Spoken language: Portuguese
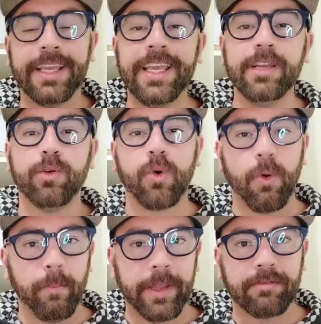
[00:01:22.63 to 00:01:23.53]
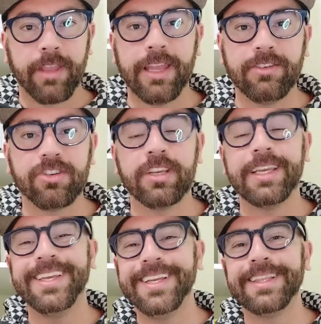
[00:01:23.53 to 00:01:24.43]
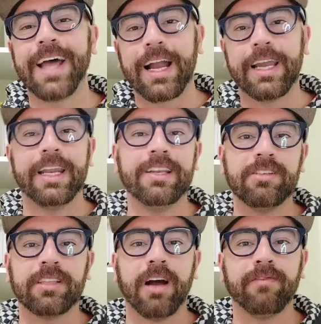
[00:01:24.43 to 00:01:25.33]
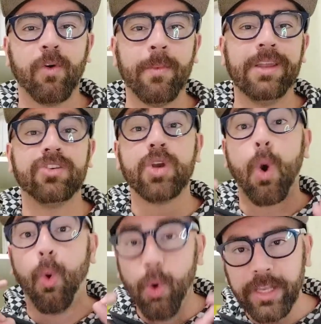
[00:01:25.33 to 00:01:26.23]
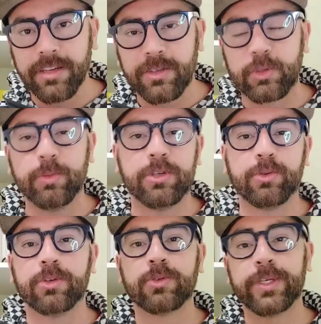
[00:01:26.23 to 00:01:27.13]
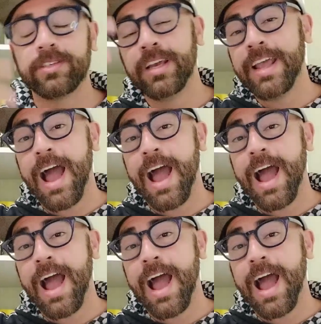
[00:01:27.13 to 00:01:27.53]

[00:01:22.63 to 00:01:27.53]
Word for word: incompetente, inacreditavelmente ruim nas substituições,